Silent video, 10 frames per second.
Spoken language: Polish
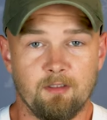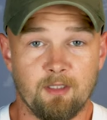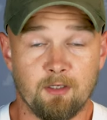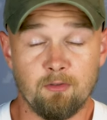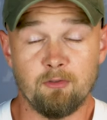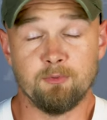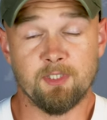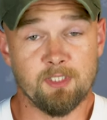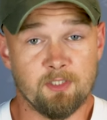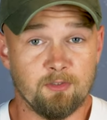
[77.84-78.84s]
Dla kogo
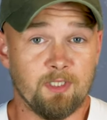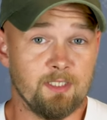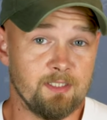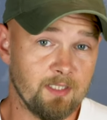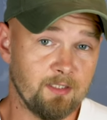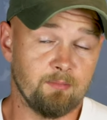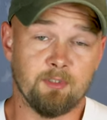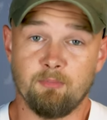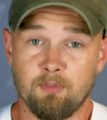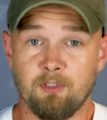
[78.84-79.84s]
przeznaczona jest zatem
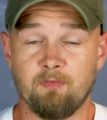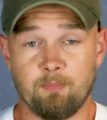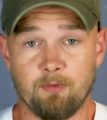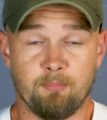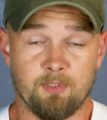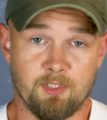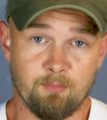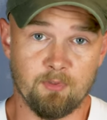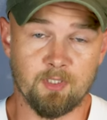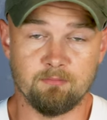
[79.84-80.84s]
hybrydowa pompa
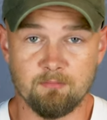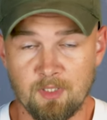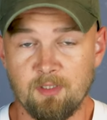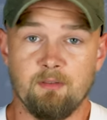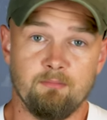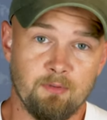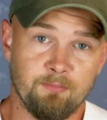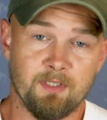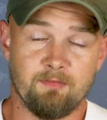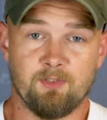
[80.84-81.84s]
ciepła? Po
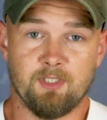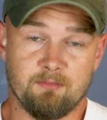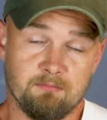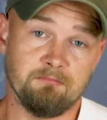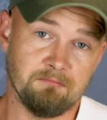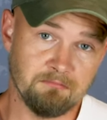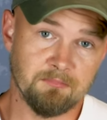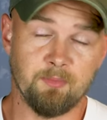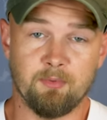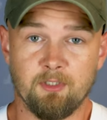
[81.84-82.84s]
pierwsze,
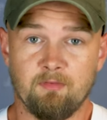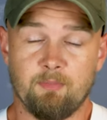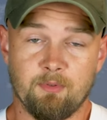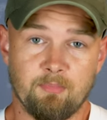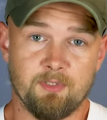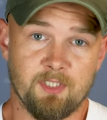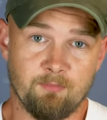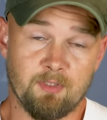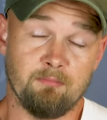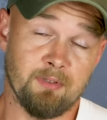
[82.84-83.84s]
hybrydowa pompa
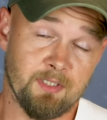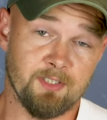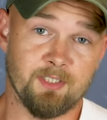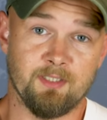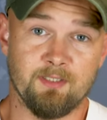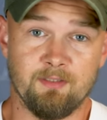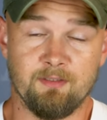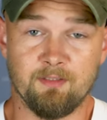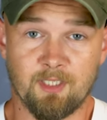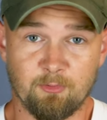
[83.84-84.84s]
ciepła będzie
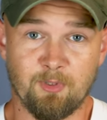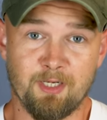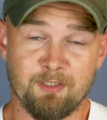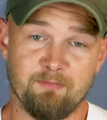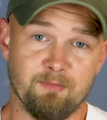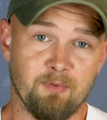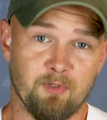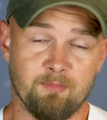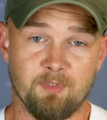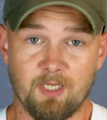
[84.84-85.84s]
naturalnym
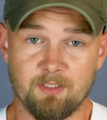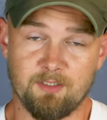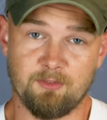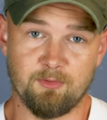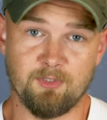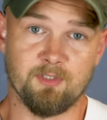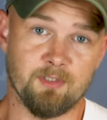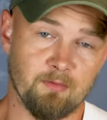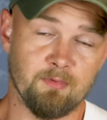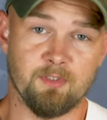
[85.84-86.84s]
wyborem dla tych, którzy
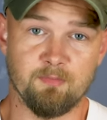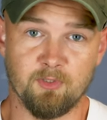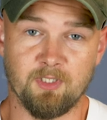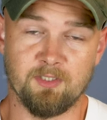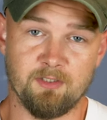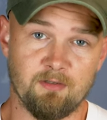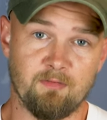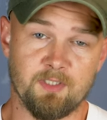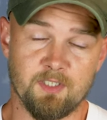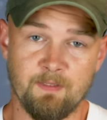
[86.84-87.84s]
chcą
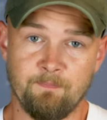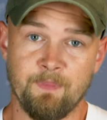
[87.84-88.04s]
zmodernizować